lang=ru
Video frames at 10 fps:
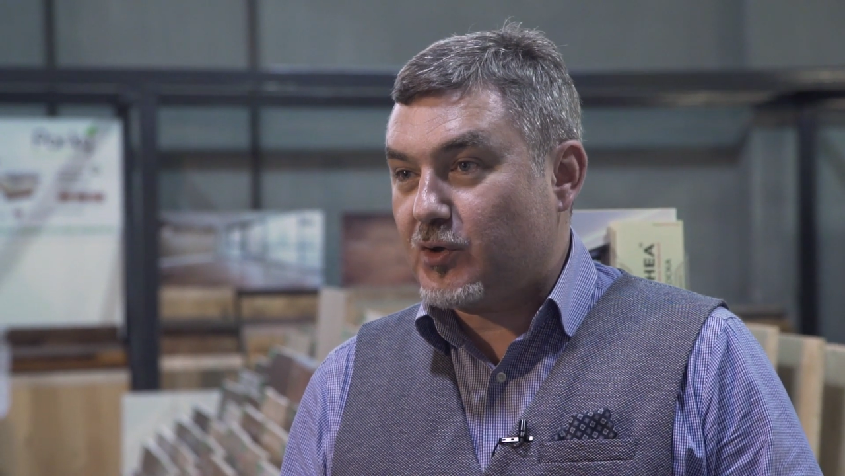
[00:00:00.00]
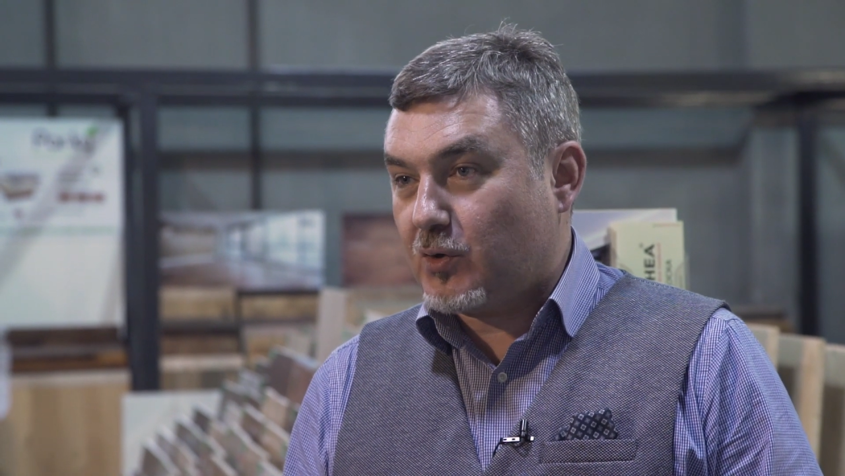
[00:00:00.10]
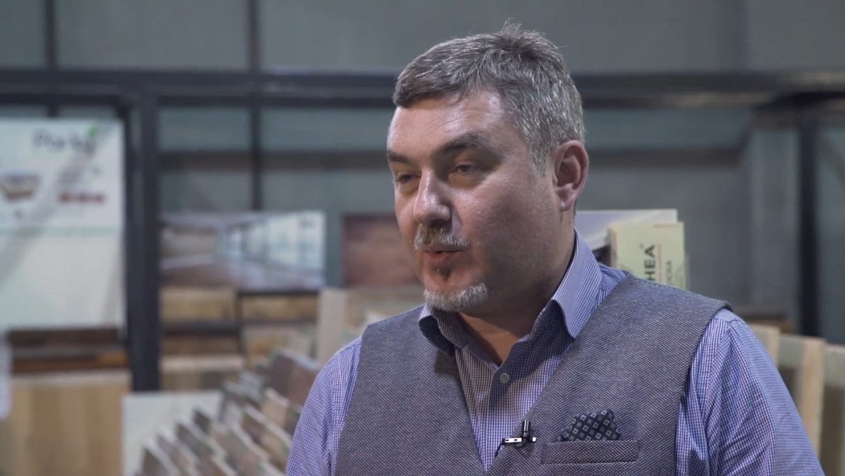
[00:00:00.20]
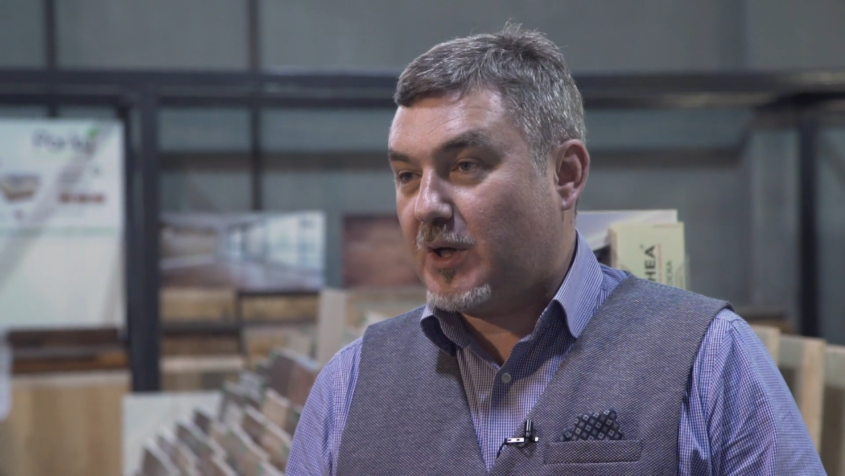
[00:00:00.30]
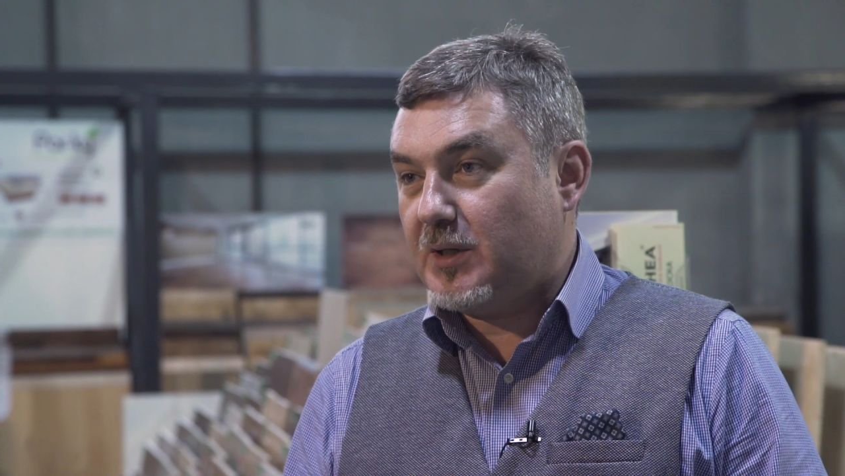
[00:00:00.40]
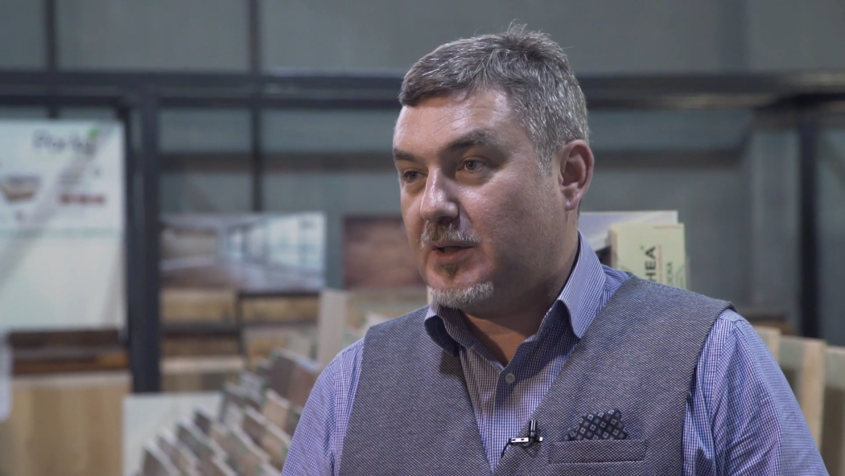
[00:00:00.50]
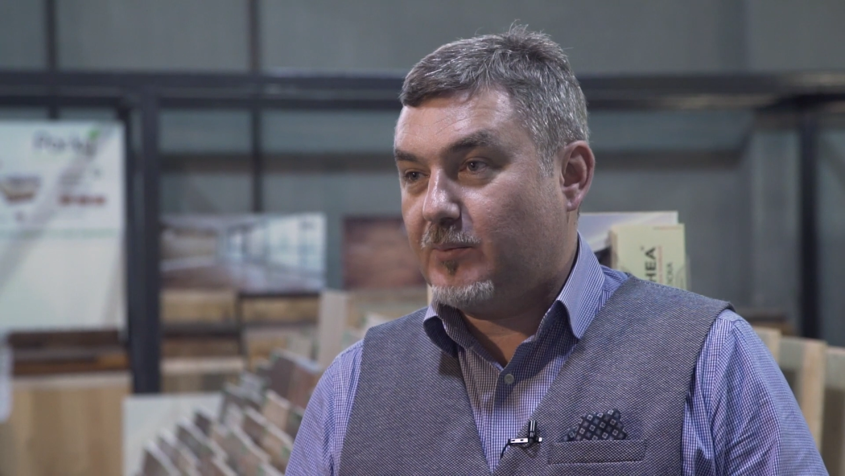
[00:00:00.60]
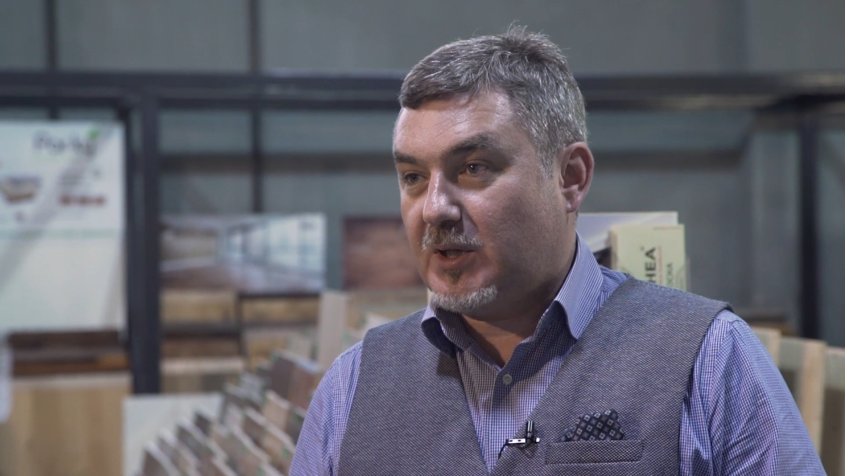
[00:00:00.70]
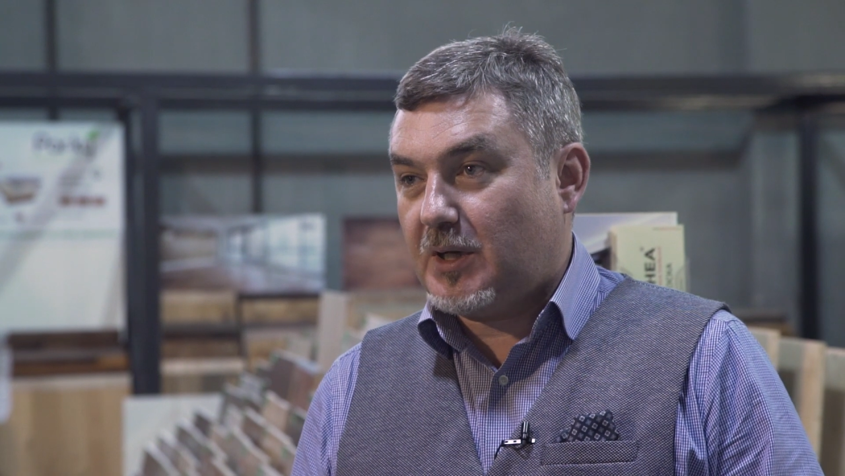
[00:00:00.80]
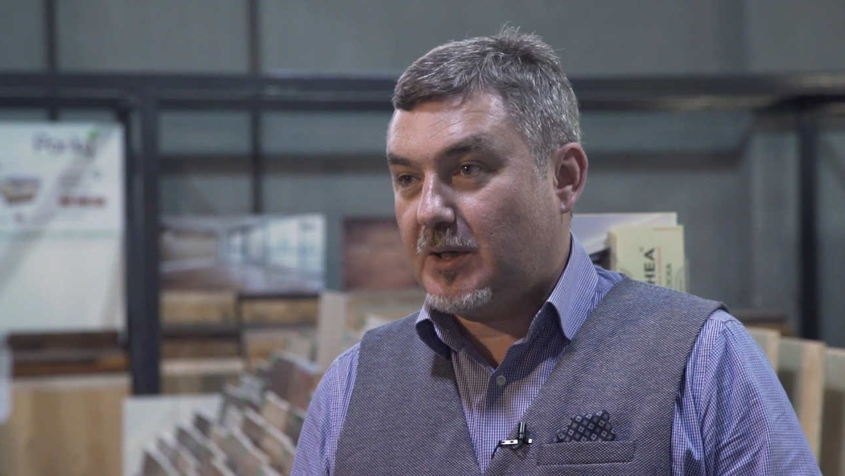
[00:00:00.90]
чтобы они не
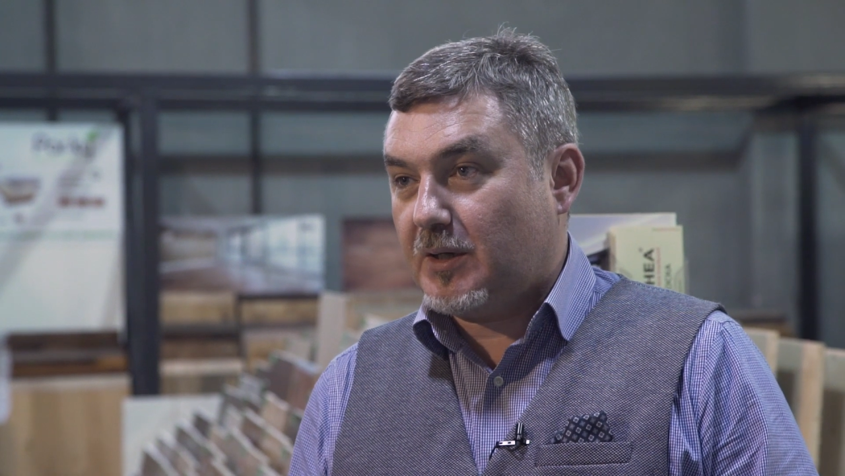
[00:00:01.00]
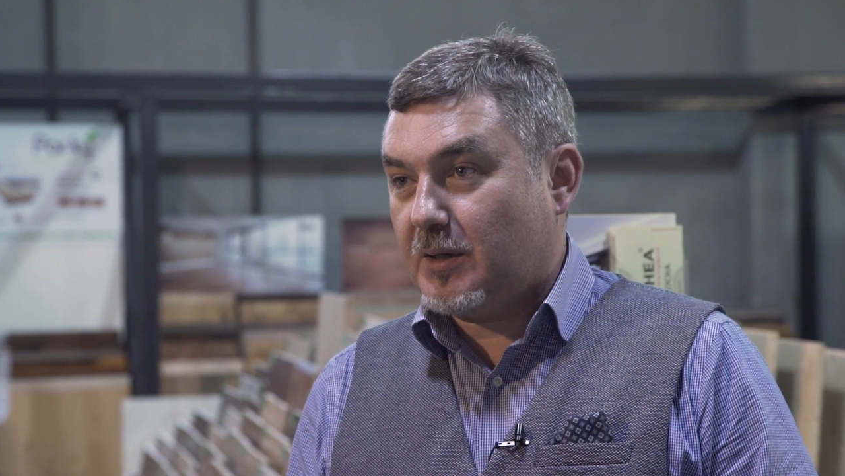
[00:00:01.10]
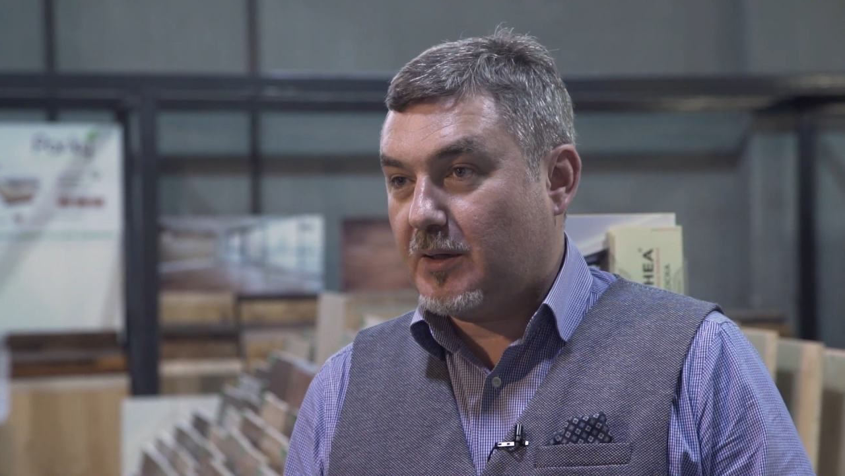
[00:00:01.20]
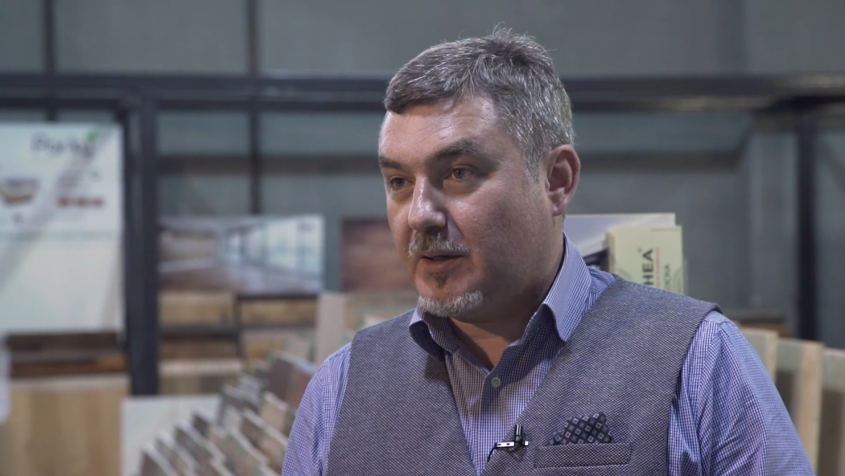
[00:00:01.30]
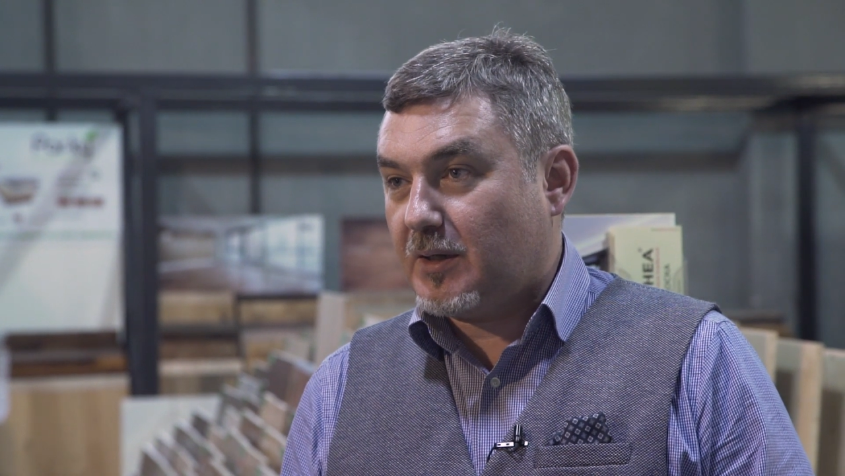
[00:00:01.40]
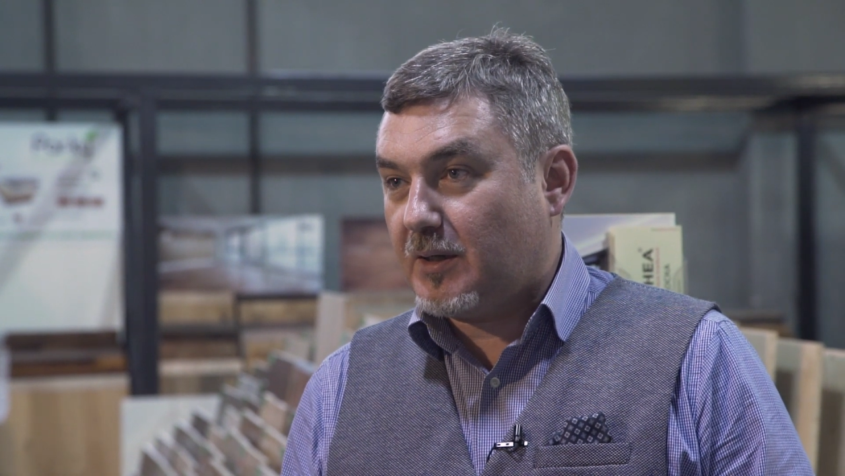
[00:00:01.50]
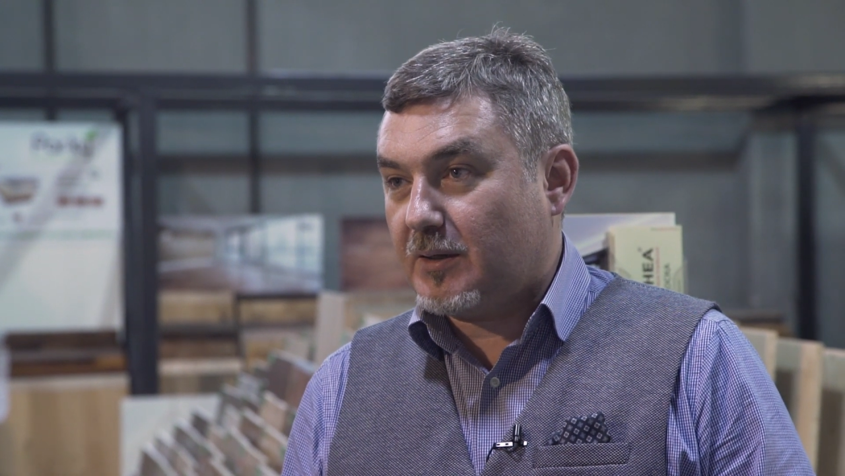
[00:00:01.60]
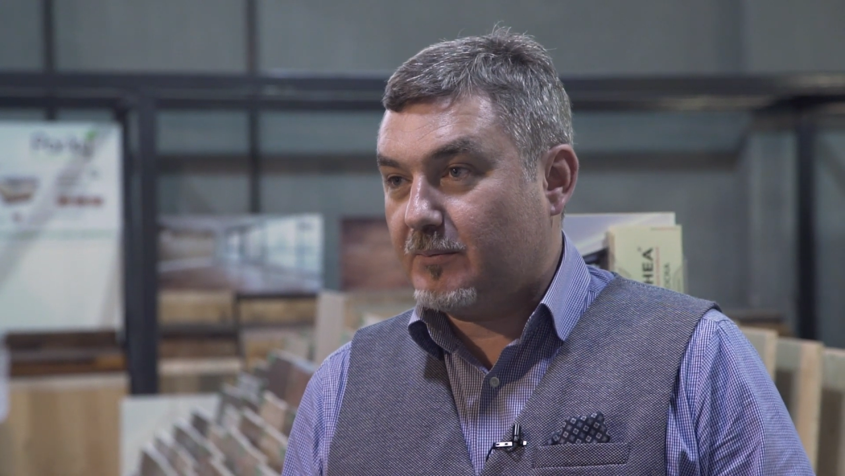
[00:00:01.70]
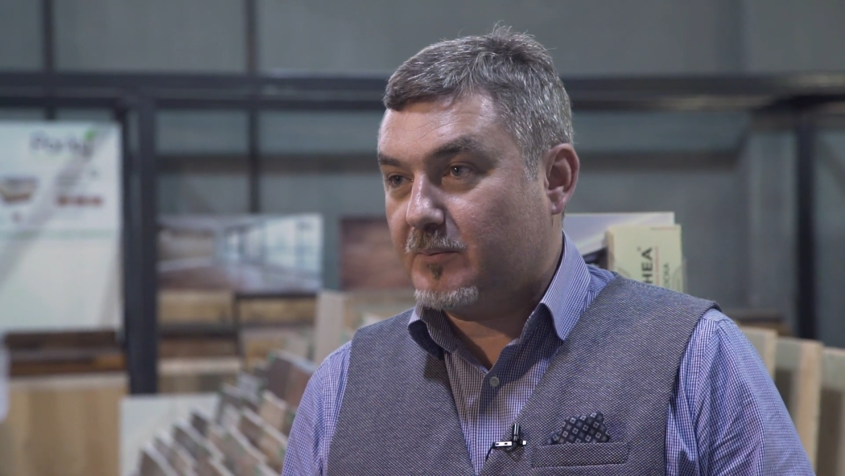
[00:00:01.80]
меняли а,